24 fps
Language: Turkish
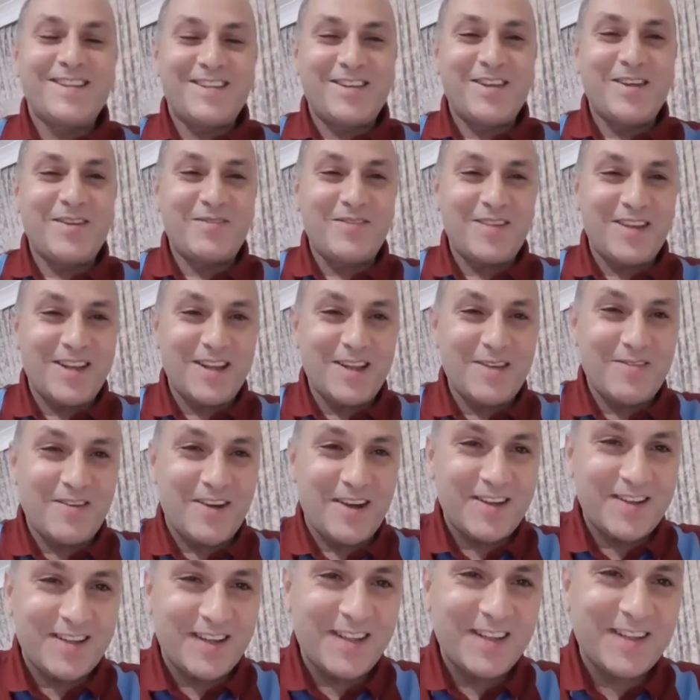sevgiyle ve
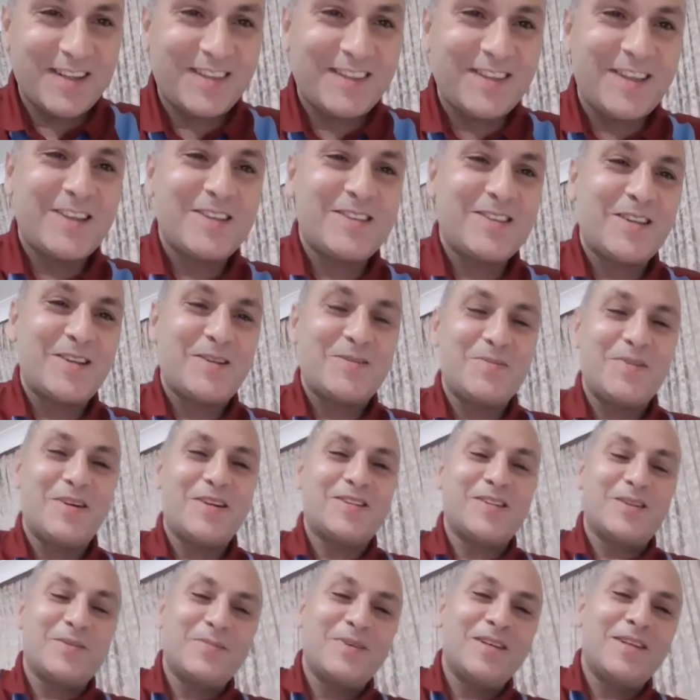hayranlıkla izlerim her
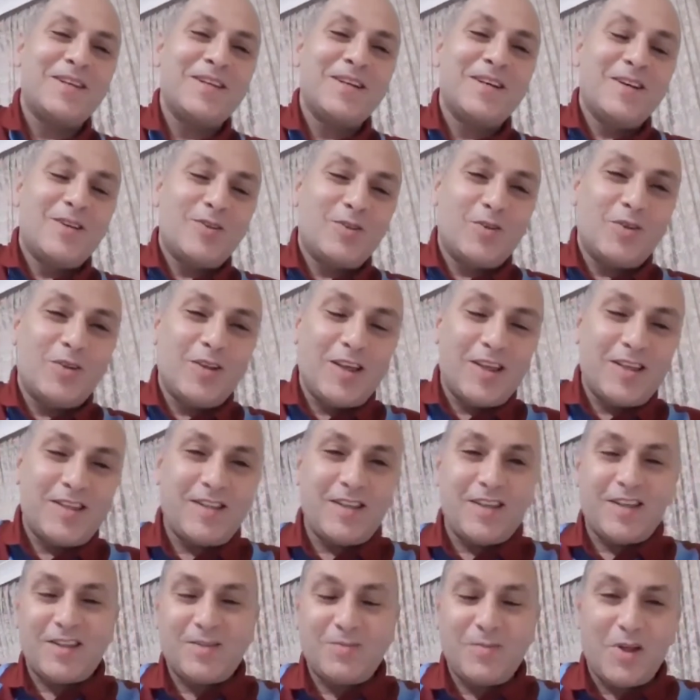zaman. Dolayısıyla
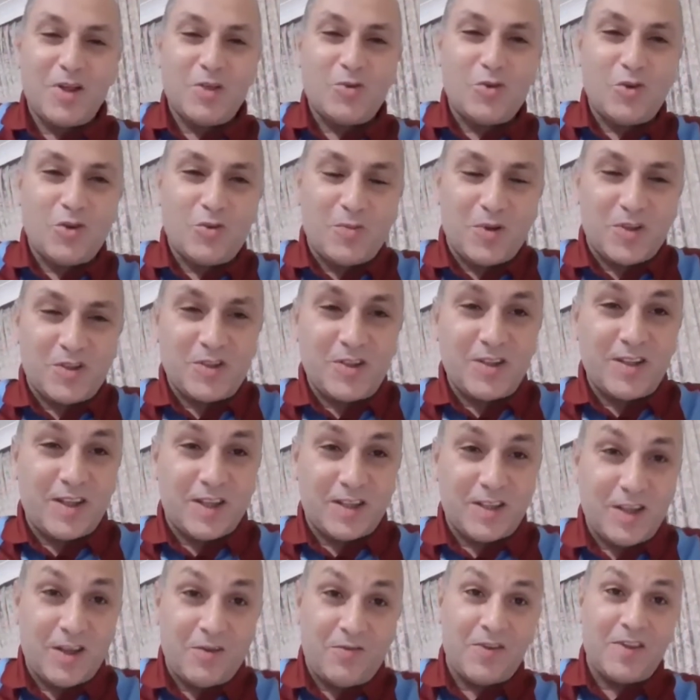İsmail Köybaşı'yı
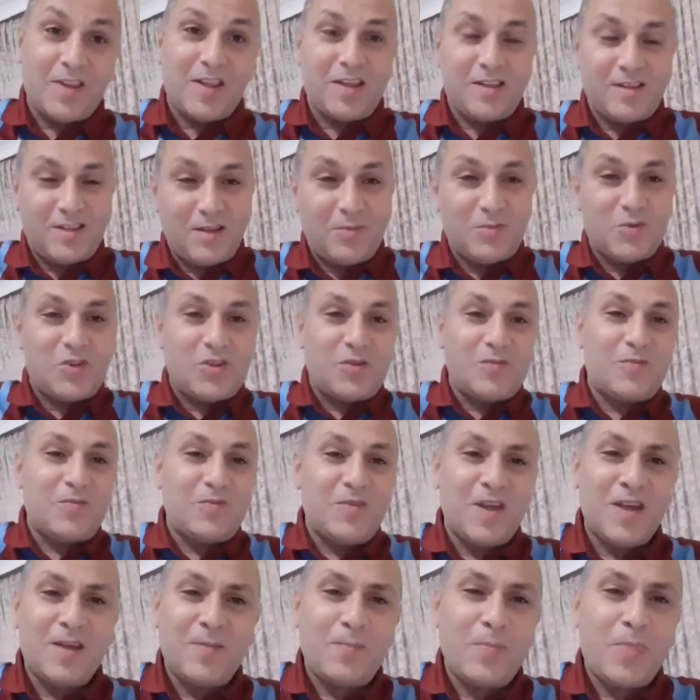Getafe'de izlemişim
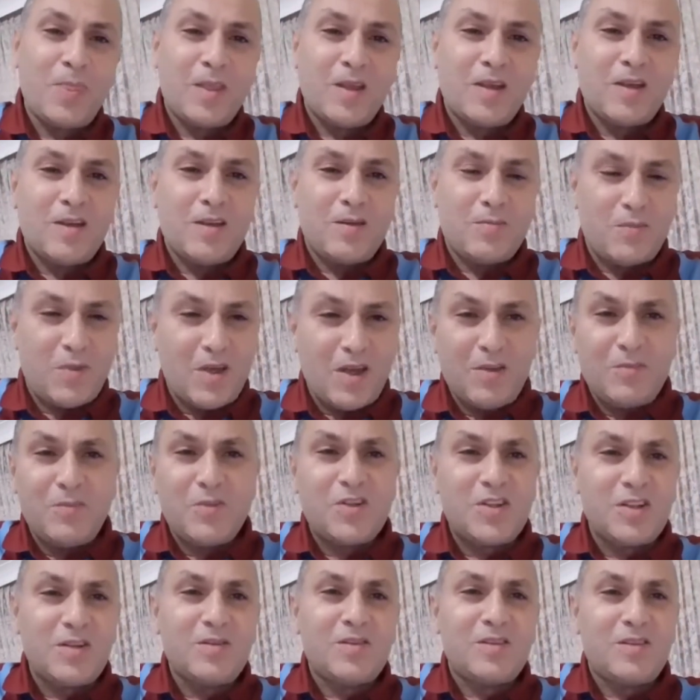ve
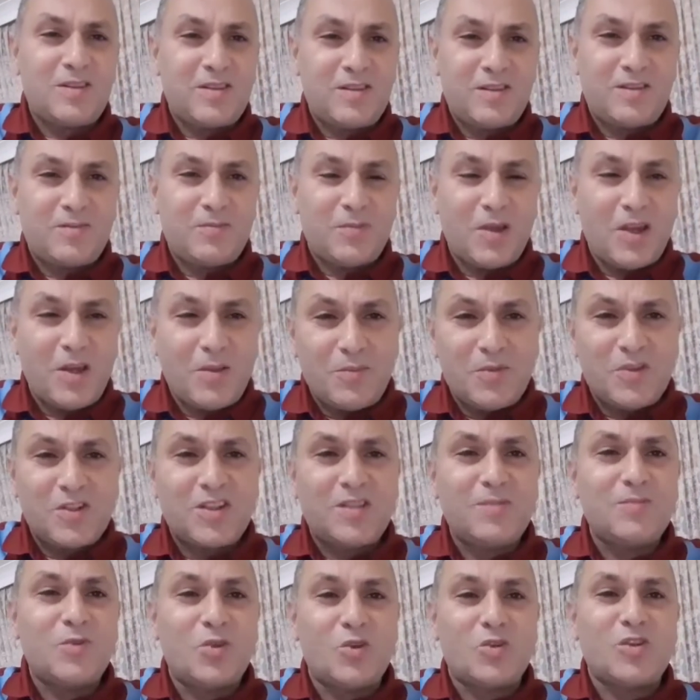beğenmiş,
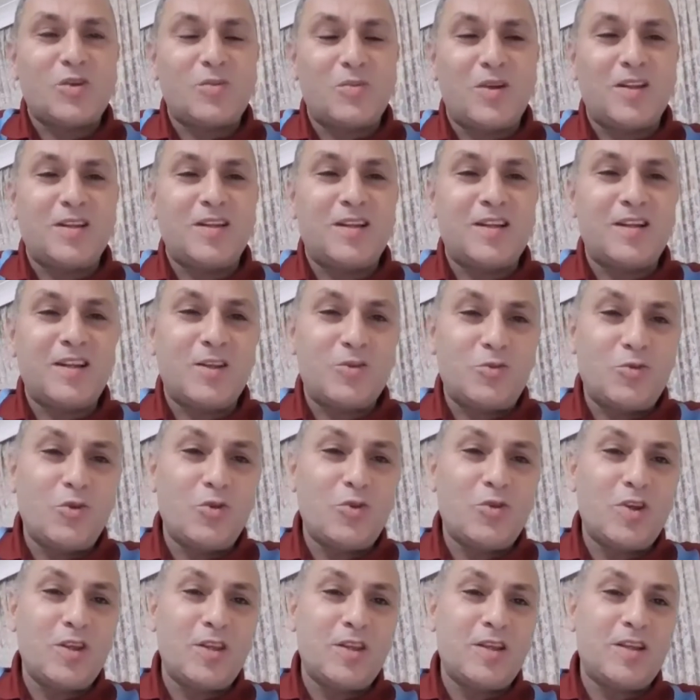beğenmiştim de o zamanlar. Yani
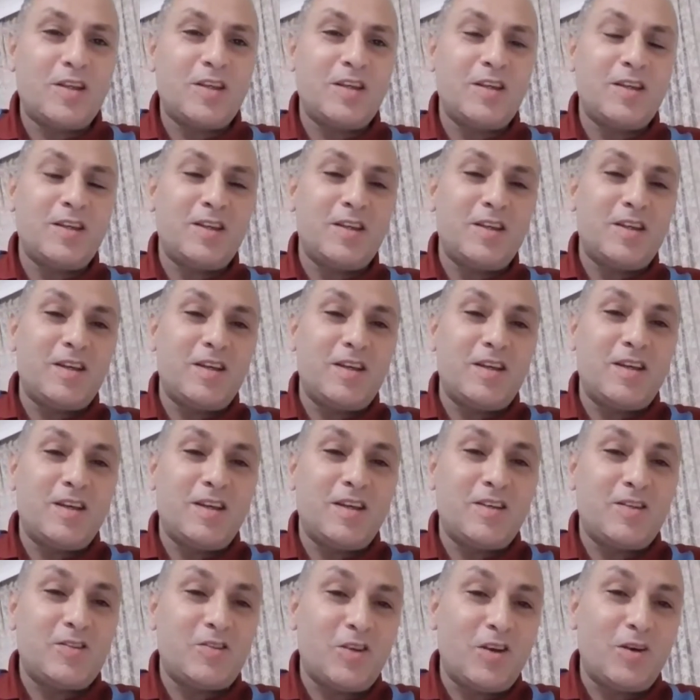Türkiye'deki
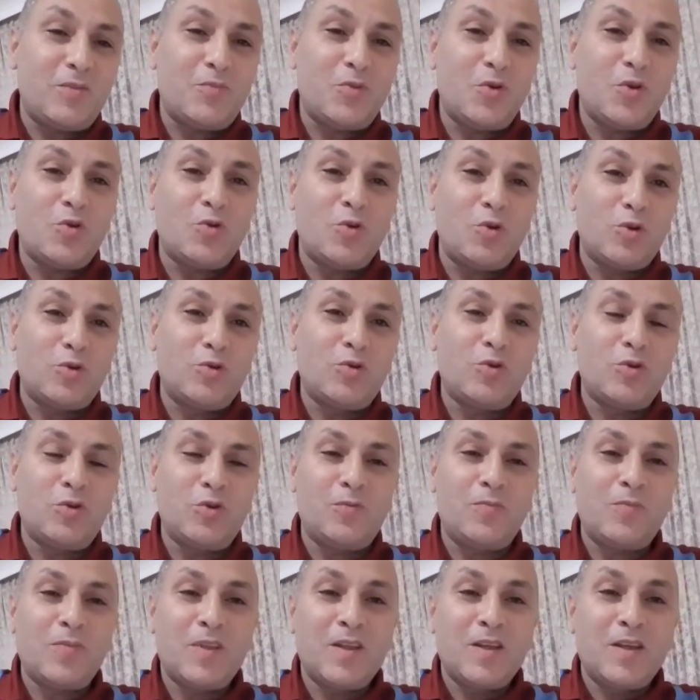e, şampiyon olduğu